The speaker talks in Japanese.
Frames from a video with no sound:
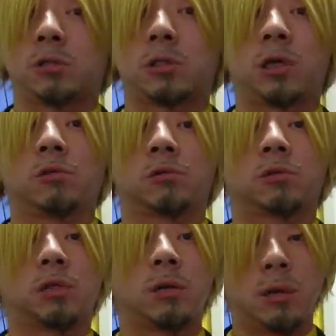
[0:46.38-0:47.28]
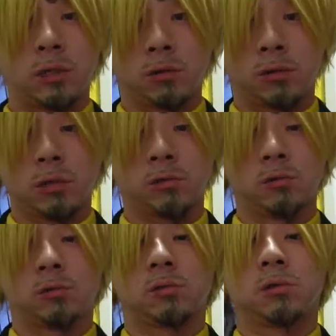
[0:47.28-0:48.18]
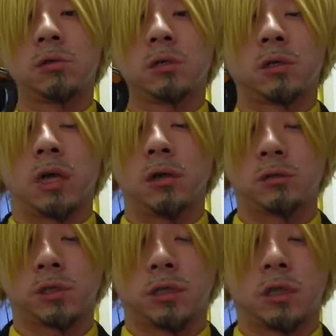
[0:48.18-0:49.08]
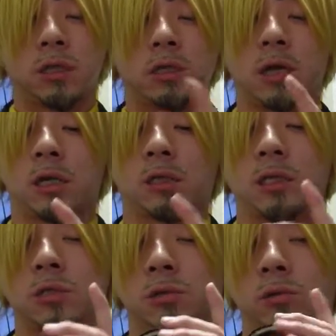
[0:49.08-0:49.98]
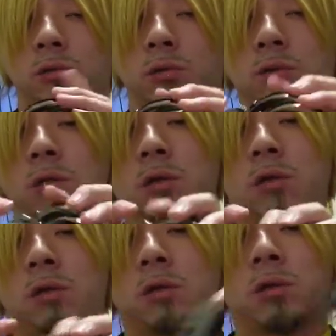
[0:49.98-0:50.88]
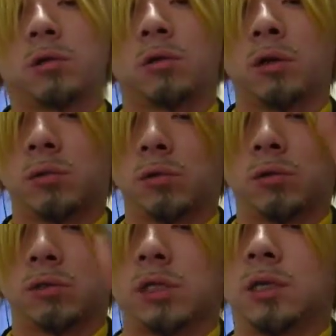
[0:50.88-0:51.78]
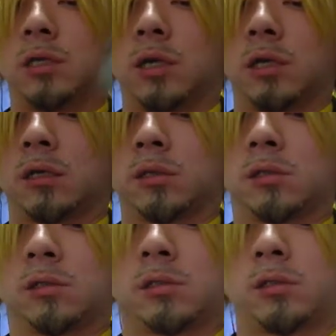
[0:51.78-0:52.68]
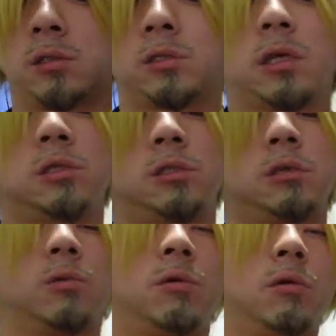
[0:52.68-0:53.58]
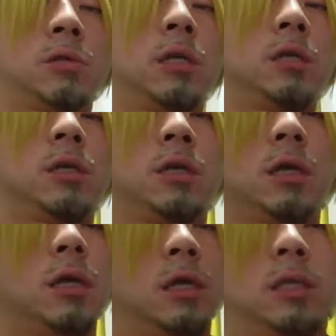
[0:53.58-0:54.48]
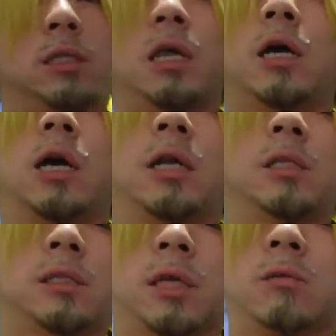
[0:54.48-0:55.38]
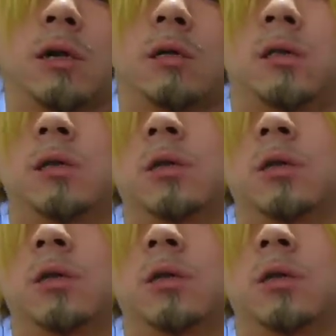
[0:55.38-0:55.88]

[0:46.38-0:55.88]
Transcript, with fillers: 者を捕まえておける回路席でできた手錠これも5000円さっきのも5000円だがあんたは両